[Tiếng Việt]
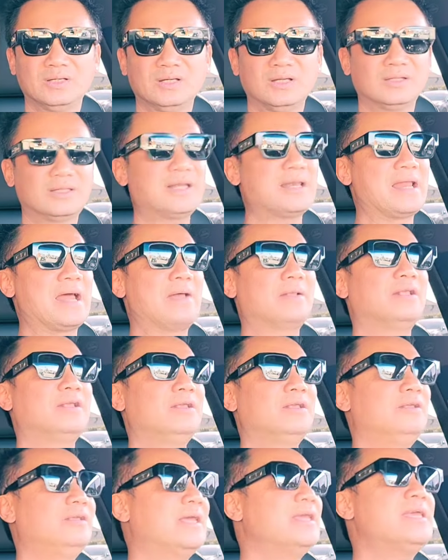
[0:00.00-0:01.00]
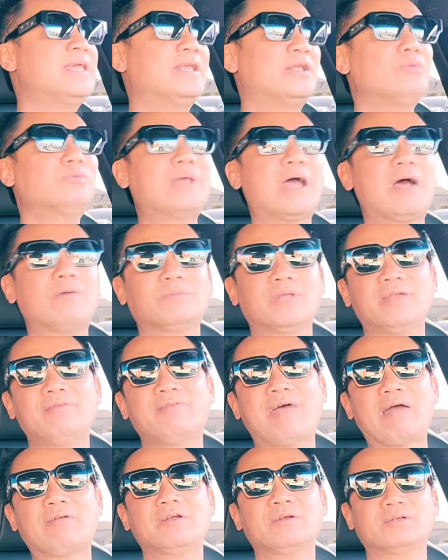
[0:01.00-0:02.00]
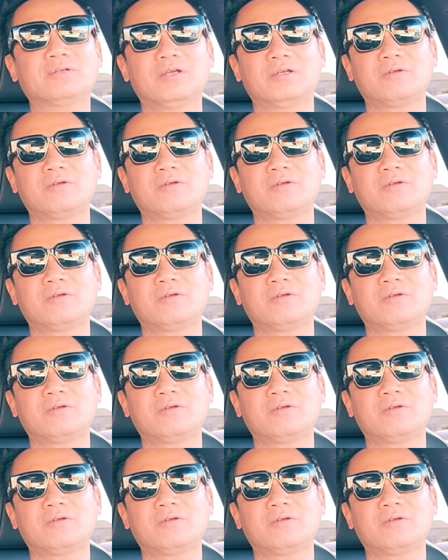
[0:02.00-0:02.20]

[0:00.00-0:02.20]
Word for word: tức là dĩ nhiên chúng ta không thể vào được